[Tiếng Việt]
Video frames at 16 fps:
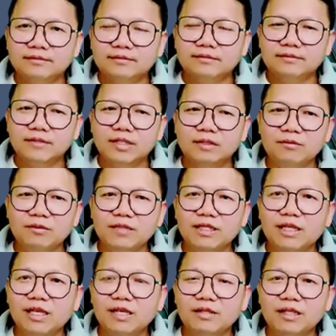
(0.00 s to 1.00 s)
trình mà vĩnh
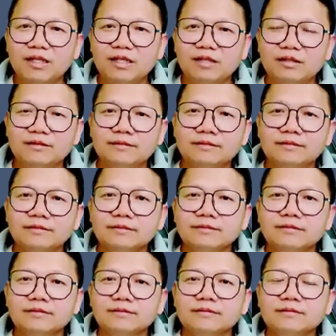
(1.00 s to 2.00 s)
đăng mà đấy
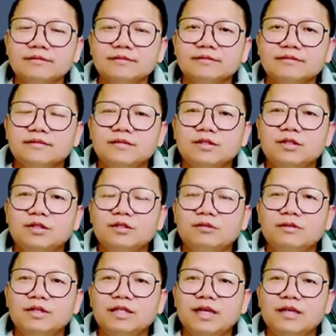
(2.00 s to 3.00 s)
cho tôi
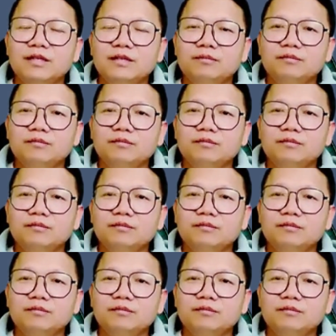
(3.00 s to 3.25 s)
vĩnh đăng đấy